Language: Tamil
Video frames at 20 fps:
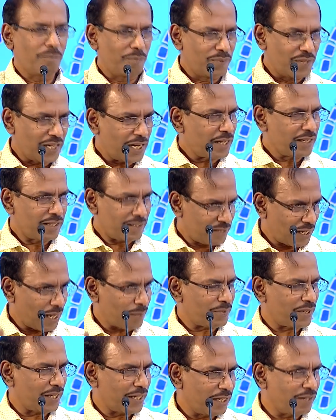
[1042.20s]
பிரியாணி
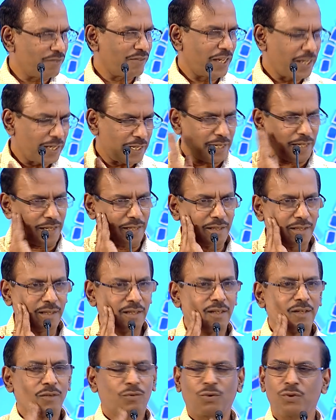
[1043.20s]
சாப்பிட்டீங்கன்னு வைங்க
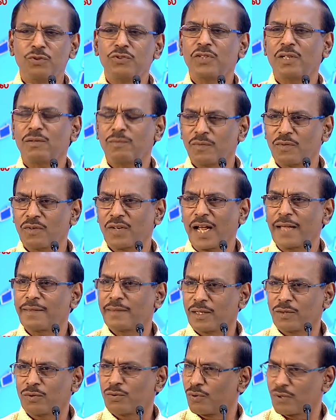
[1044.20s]
கொஞ்சம்
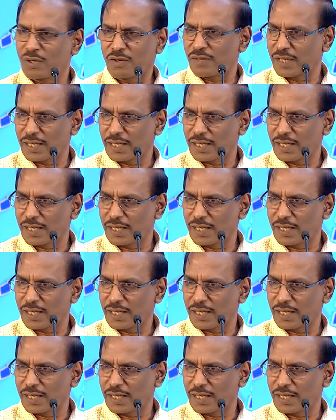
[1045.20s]
ராத்திரி தூக்கம்